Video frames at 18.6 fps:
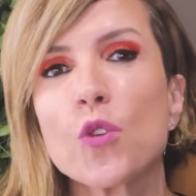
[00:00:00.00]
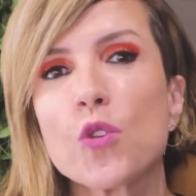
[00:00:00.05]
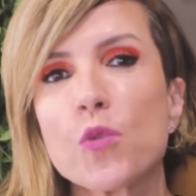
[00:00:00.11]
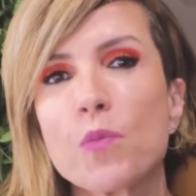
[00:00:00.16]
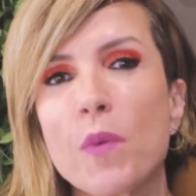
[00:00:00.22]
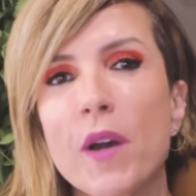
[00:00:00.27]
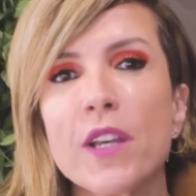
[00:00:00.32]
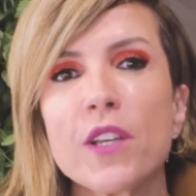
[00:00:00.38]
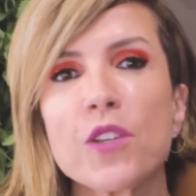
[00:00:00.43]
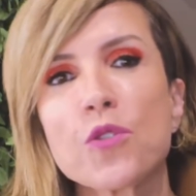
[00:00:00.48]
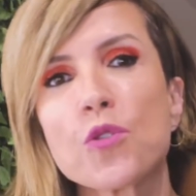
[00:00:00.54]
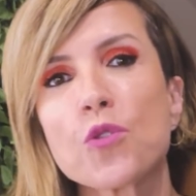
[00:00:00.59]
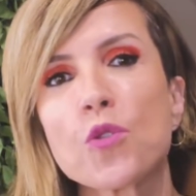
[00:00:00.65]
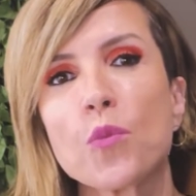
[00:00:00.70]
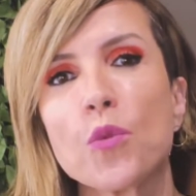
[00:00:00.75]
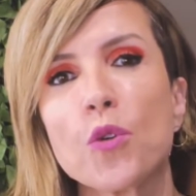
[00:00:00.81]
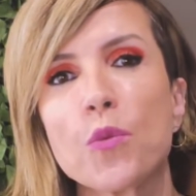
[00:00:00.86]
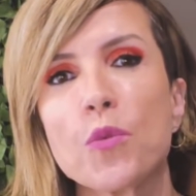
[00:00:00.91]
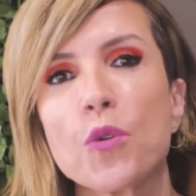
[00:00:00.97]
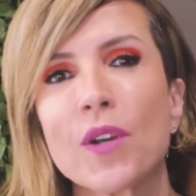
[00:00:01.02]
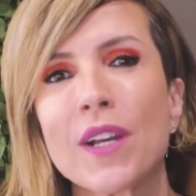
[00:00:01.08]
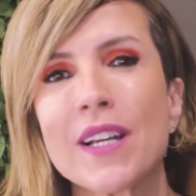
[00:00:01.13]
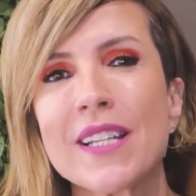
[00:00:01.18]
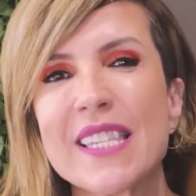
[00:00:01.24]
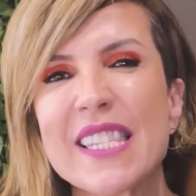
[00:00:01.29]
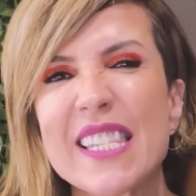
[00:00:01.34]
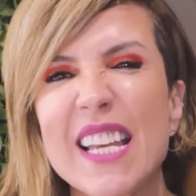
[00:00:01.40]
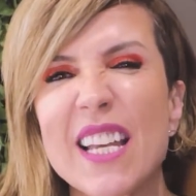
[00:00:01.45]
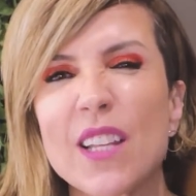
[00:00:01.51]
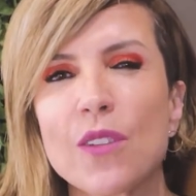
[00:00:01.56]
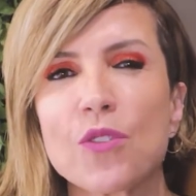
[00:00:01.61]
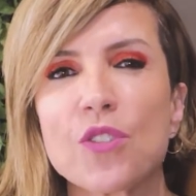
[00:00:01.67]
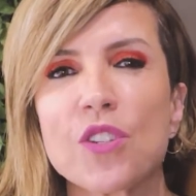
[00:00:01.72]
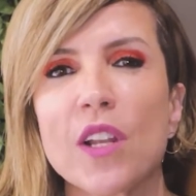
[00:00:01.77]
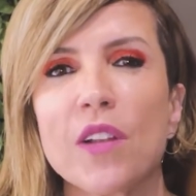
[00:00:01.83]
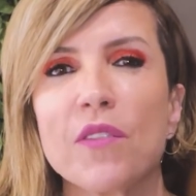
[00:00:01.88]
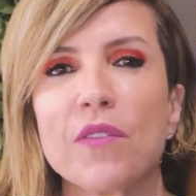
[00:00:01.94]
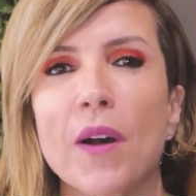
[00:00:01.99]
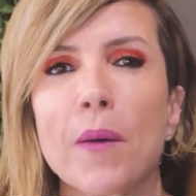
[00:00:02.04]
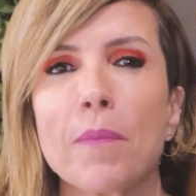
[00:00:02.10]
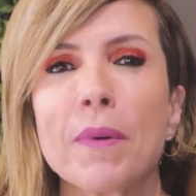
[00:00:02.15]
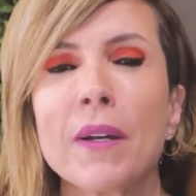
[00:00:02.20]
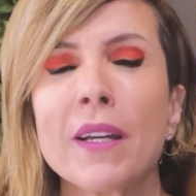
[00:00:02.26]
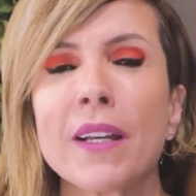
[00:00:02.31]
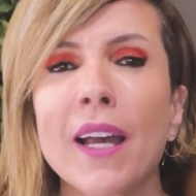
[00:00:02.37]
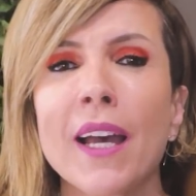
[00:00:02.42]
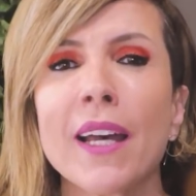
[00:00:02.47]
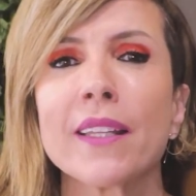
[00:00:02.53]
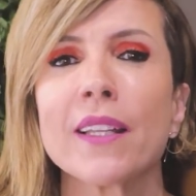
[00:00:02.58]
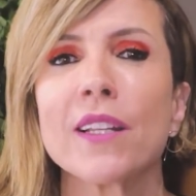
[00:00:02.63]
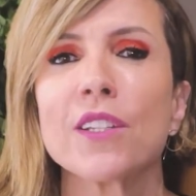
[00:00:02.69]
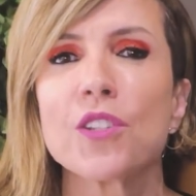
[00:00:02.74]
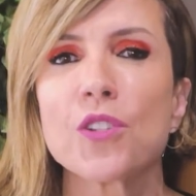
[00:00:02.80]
os punks do subúrbio, cansados de levar a pancada,